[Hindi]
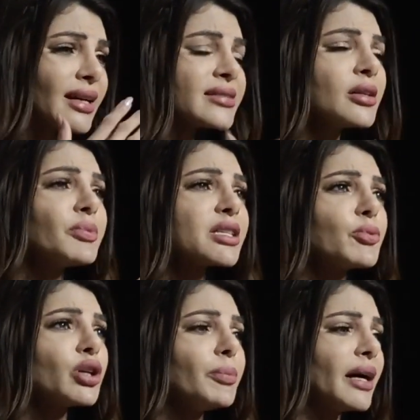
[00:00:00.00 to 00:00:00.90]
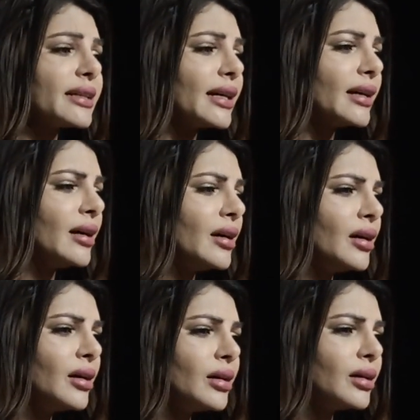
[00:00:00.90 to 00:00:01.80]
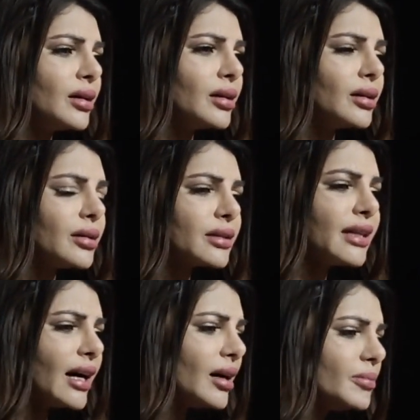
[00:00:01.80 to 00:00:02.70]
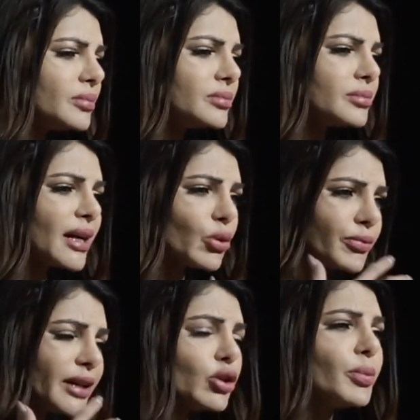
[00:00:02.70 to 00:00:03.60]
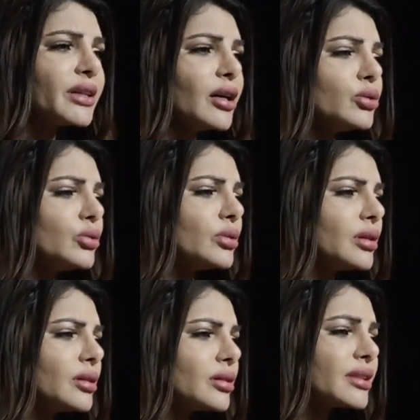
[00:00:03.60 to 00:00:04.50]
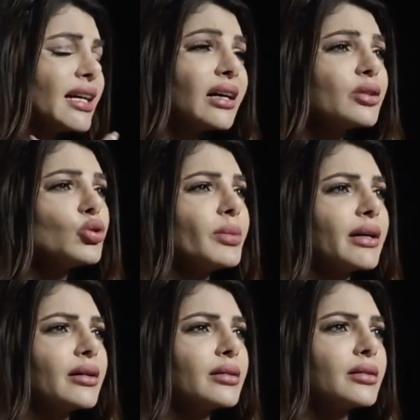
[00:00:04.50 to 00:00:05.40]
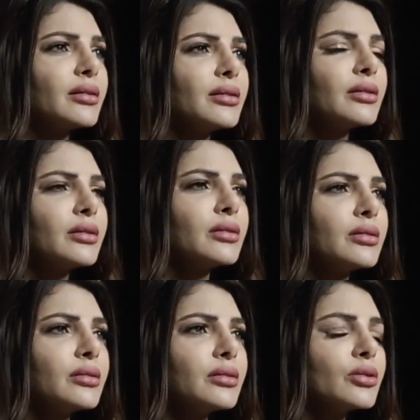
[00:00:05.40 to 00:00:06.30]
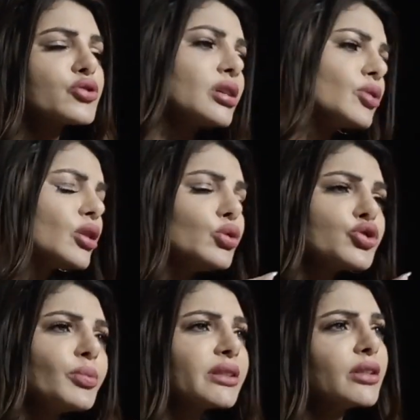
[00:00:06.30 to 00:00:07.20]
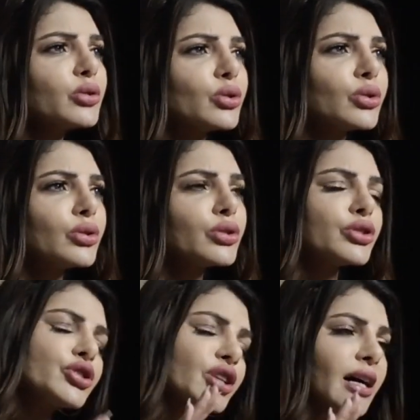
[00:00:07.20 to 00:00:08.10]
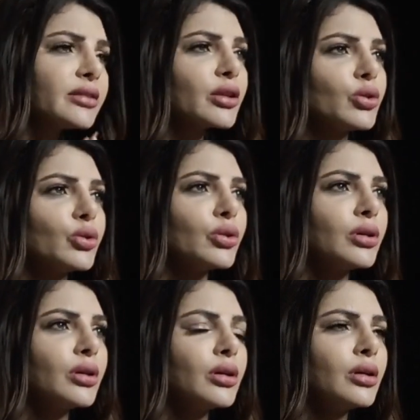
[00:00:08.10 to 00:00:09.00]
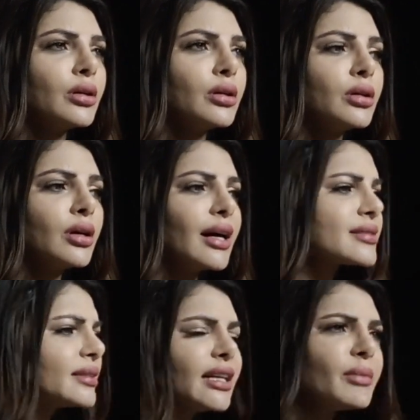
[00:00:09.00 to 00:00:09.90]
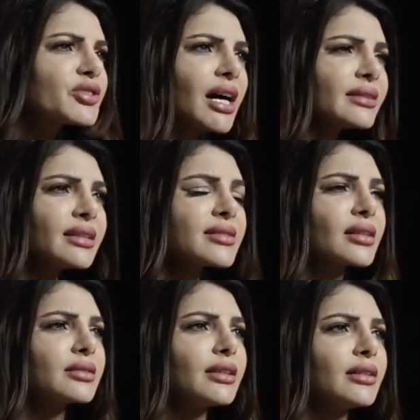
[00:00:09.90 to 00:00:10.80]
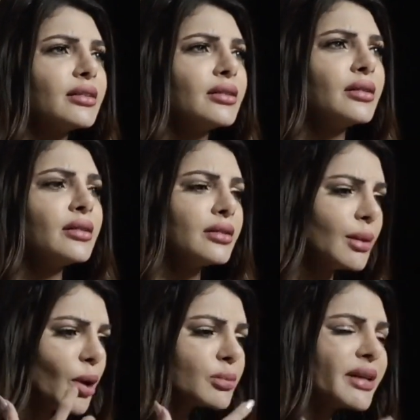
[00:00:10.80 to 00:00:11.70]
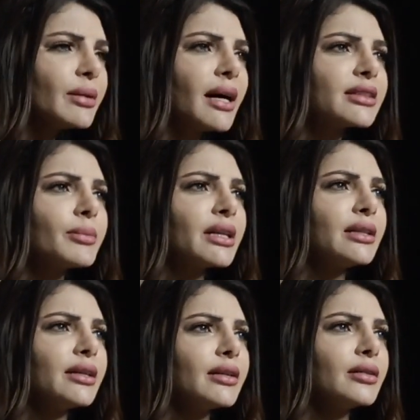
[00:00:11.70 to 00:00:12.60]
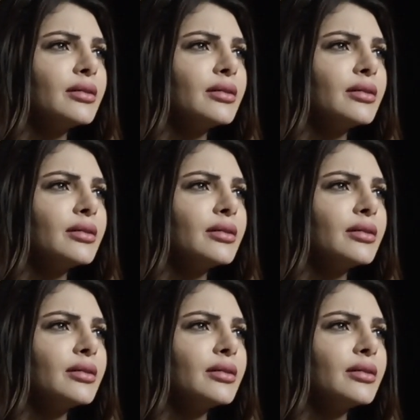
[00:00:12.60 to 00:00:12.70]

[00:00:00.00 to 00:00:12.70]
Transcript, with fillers: रेस्ट इन पीस पूनम पांडे या मैं कोई वीडियो बनाऊं क्या करूं मैं उसने बोला कुछ मत करो शांत रहो ऐसे नहीं मैं शांत नहीं रह सकती ये बहुत बड़ी बात है मेरे लिए